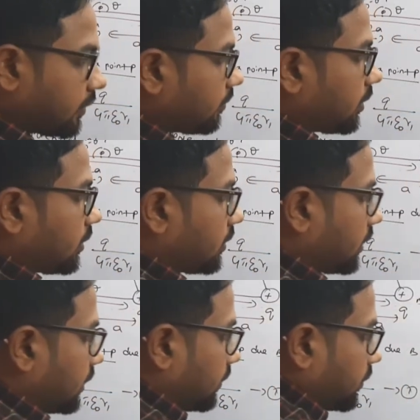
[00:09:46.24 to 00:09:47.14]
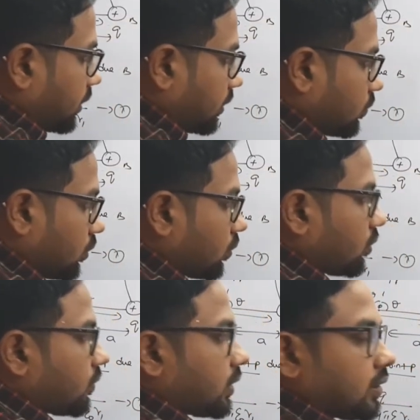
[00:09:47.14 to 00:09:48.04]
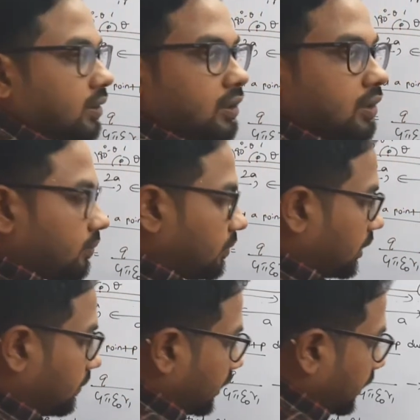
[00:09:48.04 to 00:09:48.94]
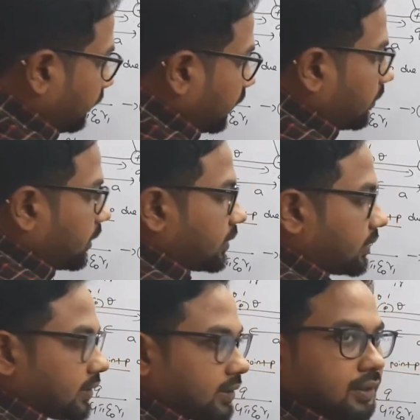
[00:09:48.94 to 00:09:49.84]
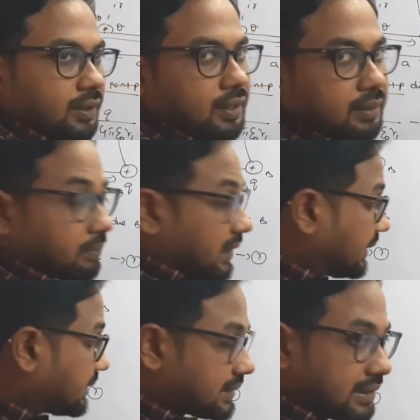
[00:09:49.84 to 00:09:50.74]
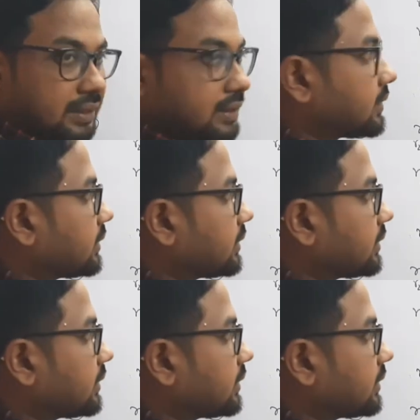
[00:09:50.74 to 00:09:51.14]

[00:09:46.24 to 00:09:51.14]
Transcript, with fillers: ஃபார்முலா நான் என்ன பண்ணுறேன் இது உள்ளே கொண்டு வரேன் பட் நமக்கு என்ன ஃபார்முலா இருந்தது மைனஸ்ன்னு இருந்தது